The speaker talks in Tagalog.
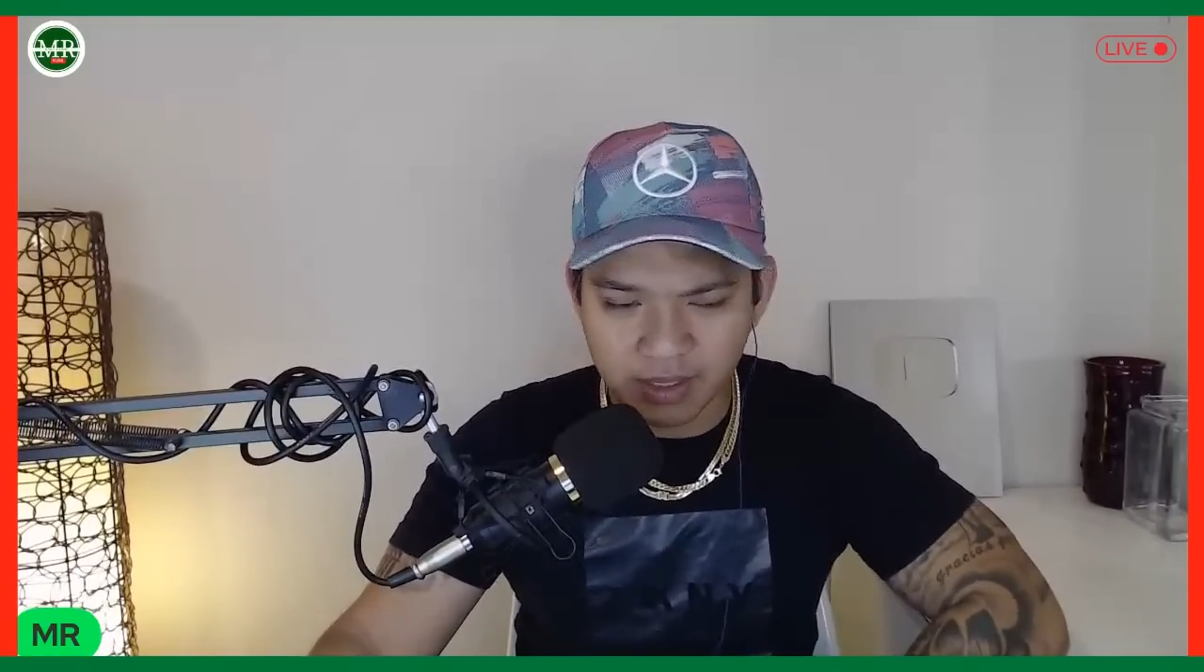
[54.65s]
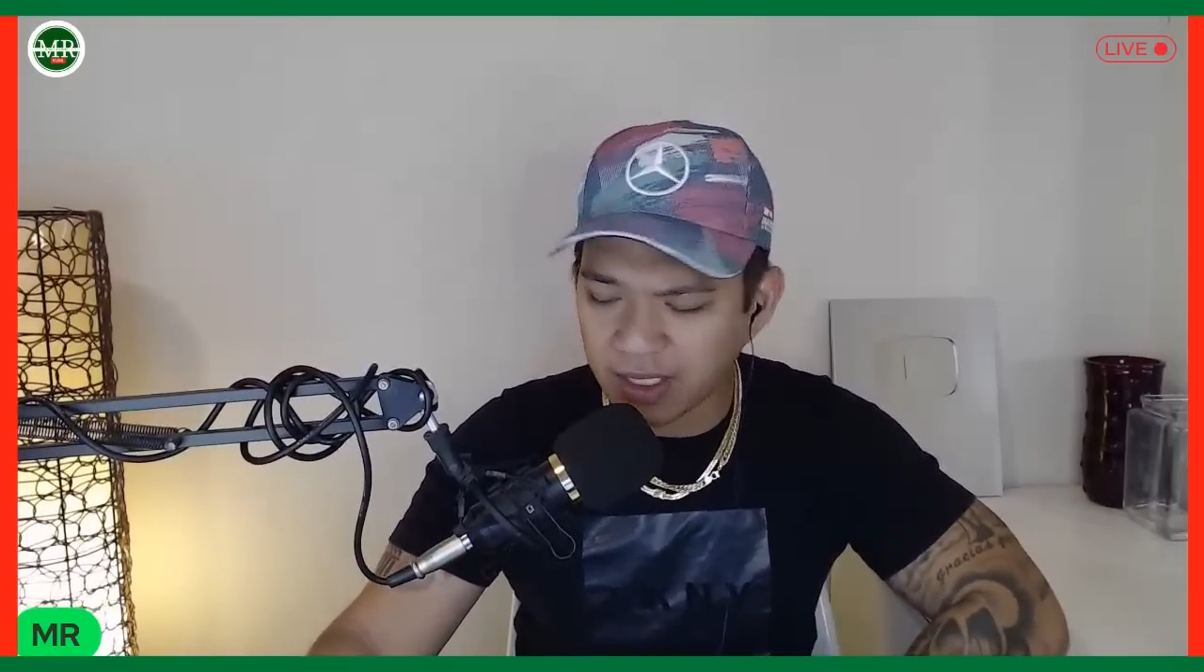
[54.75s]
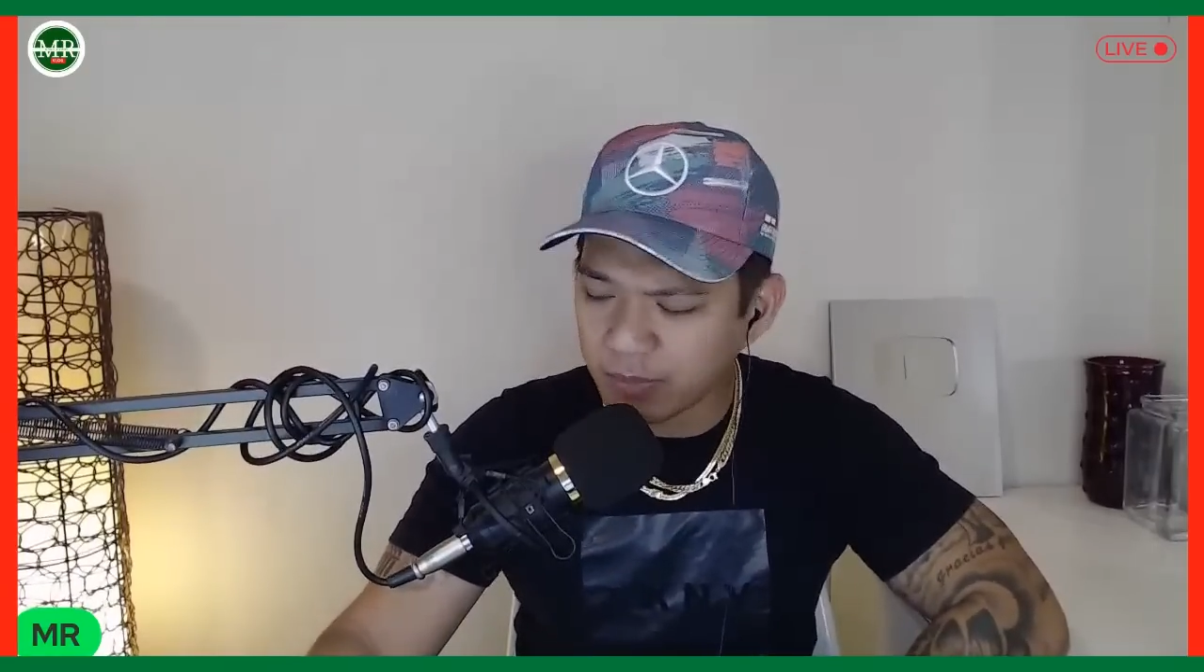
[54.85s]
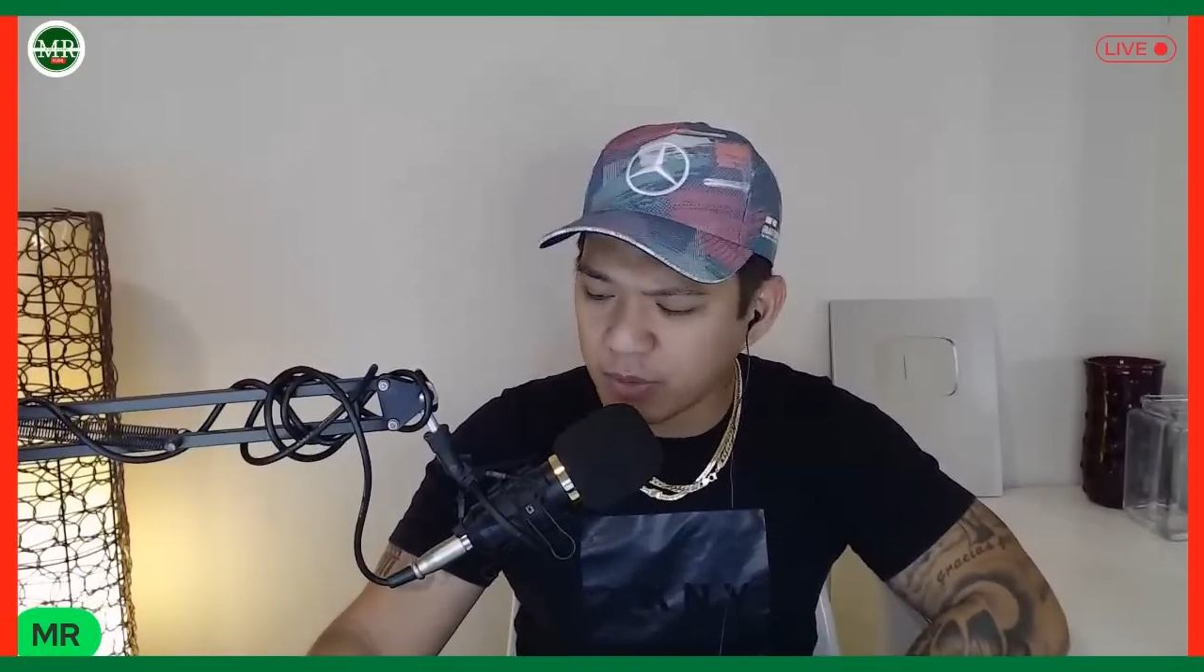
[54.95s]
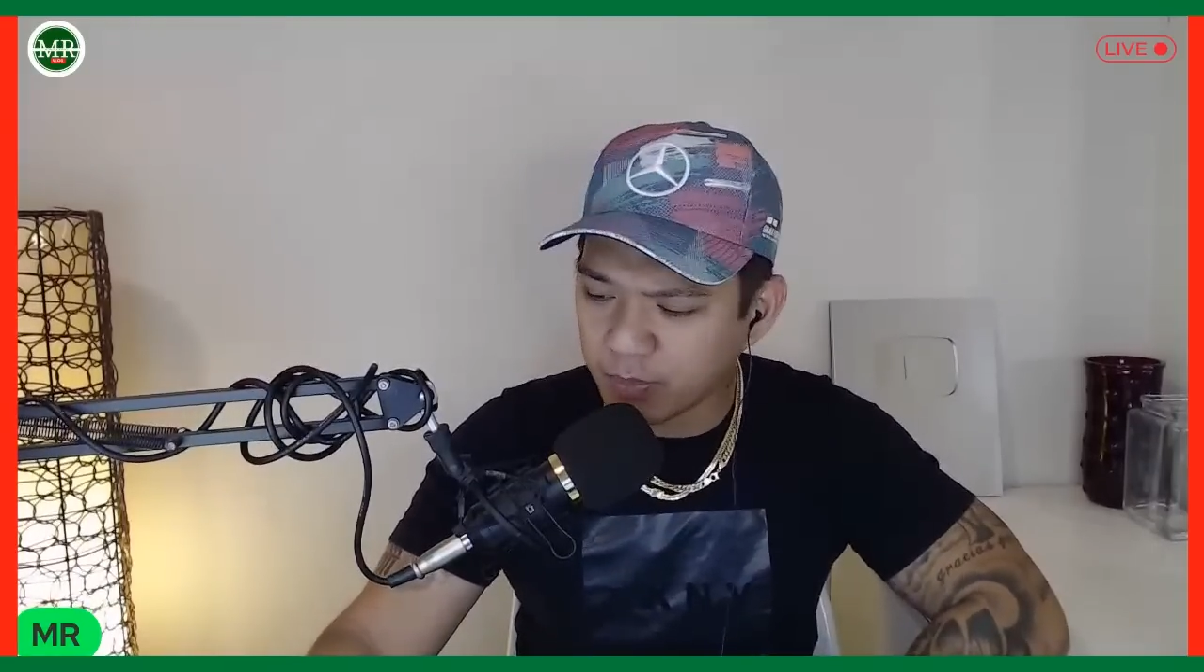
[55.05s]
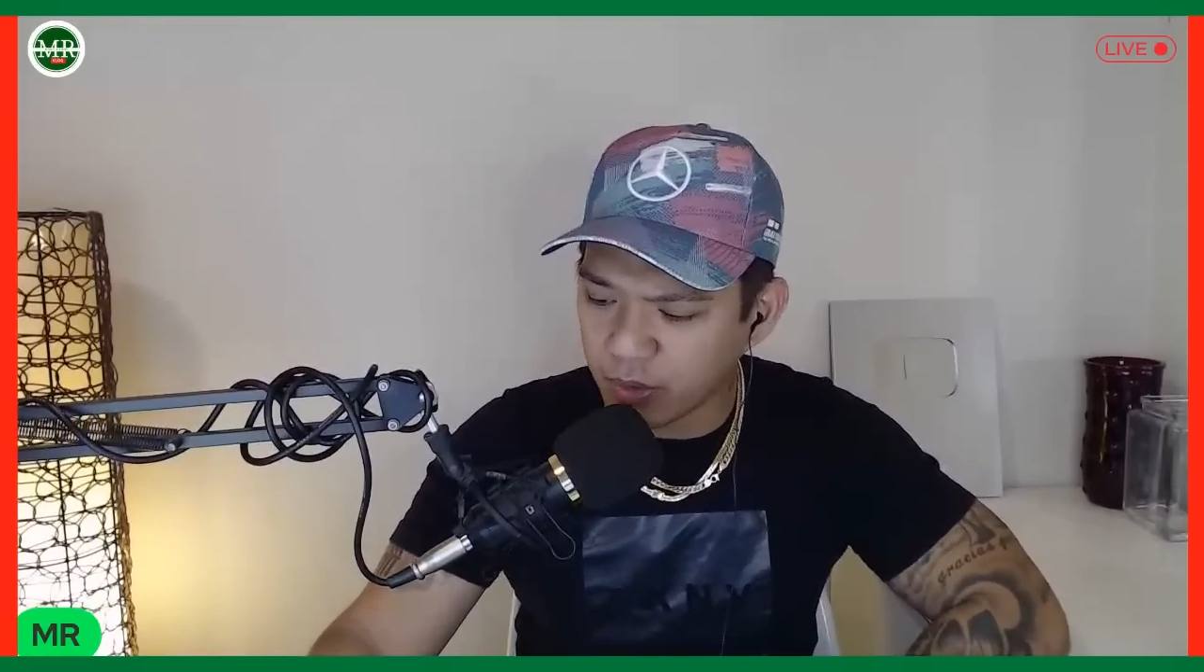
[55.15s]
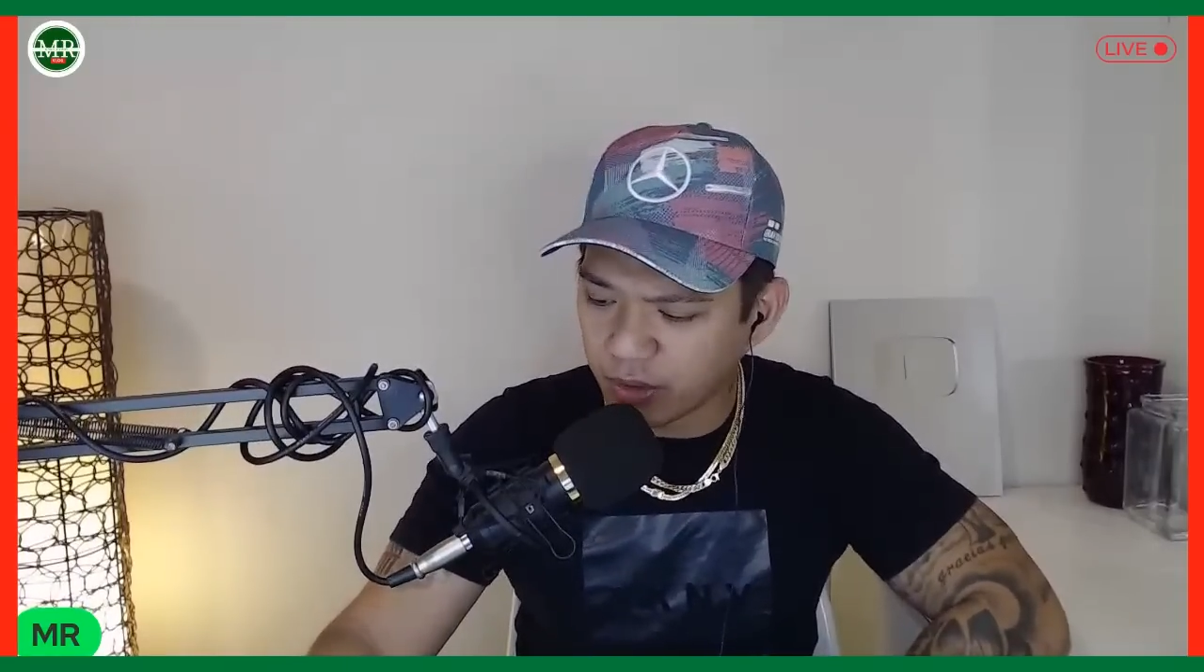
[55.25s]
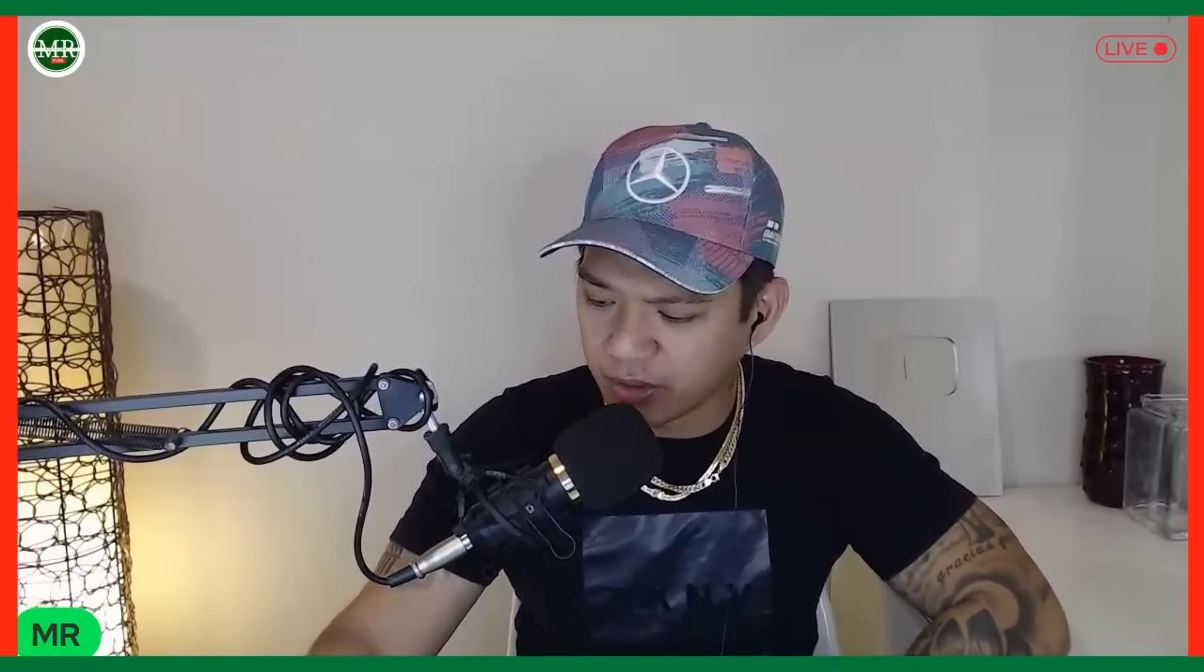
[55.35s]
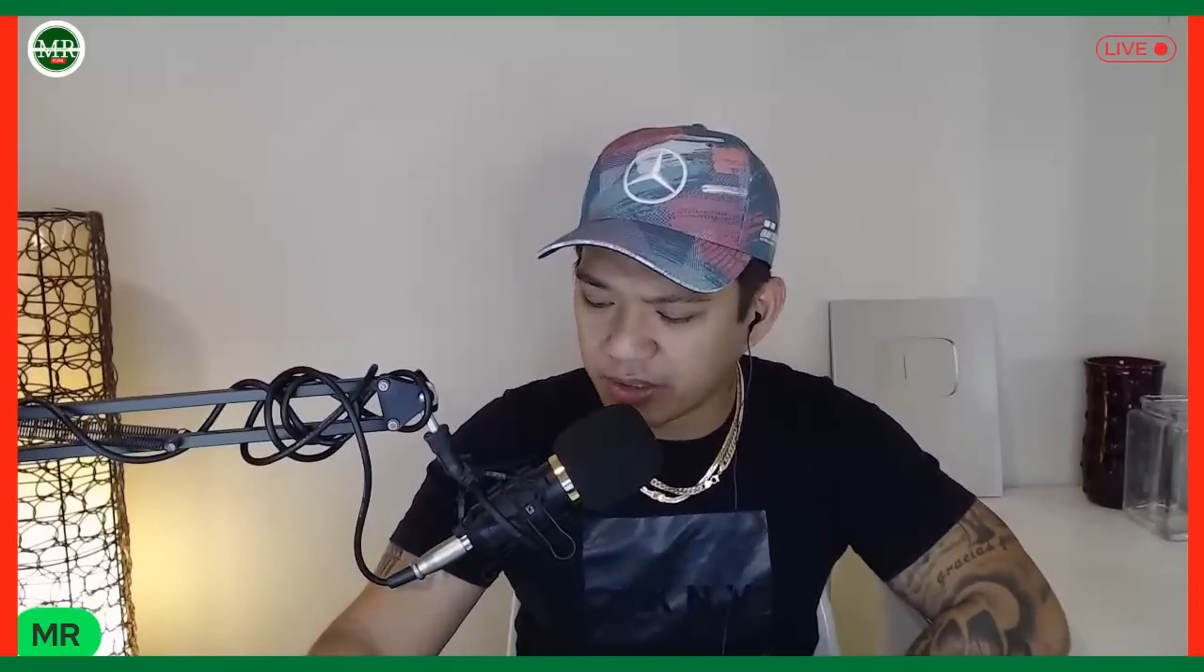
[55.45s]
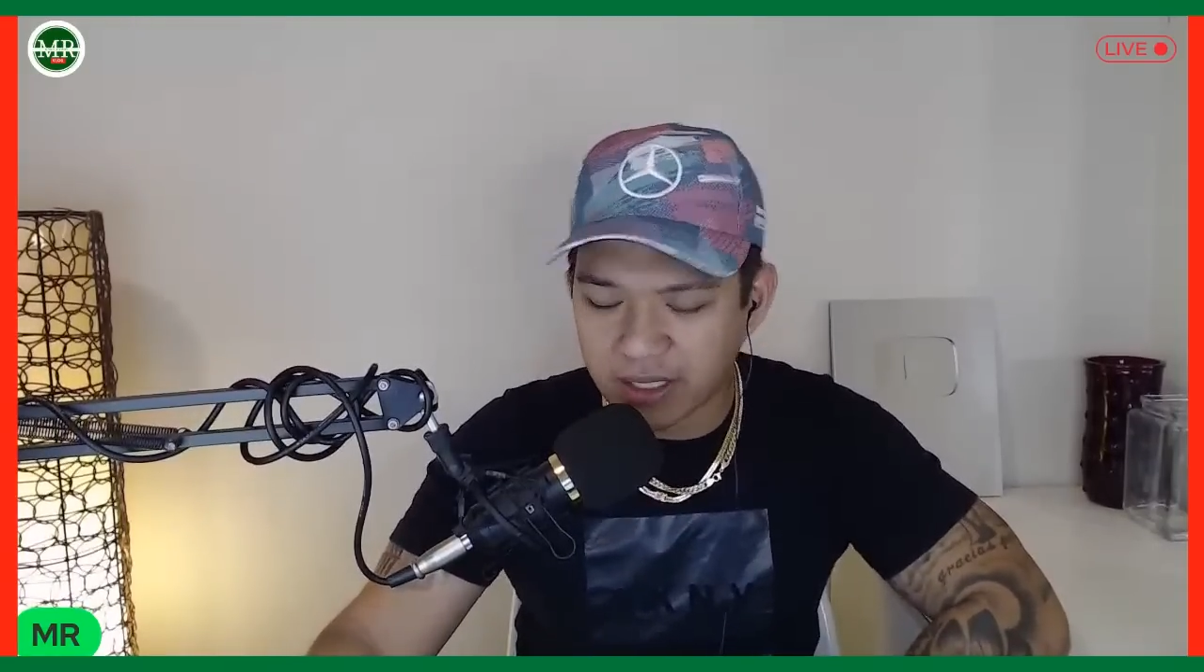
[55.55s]
Alam niyo po
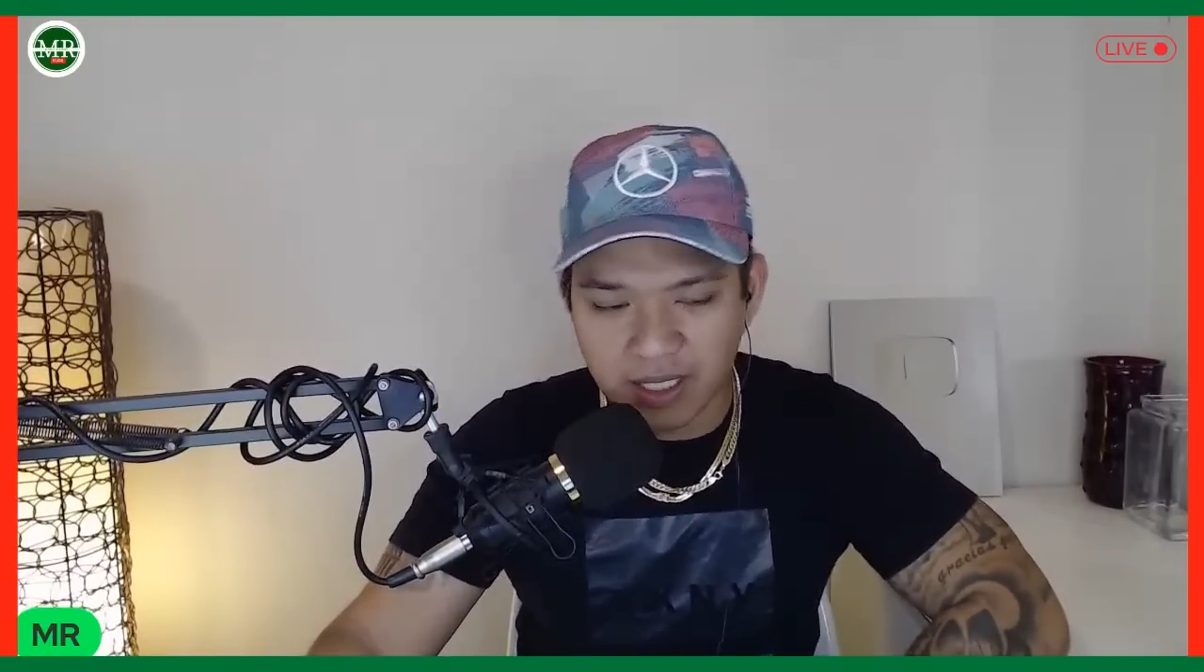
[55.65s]
yon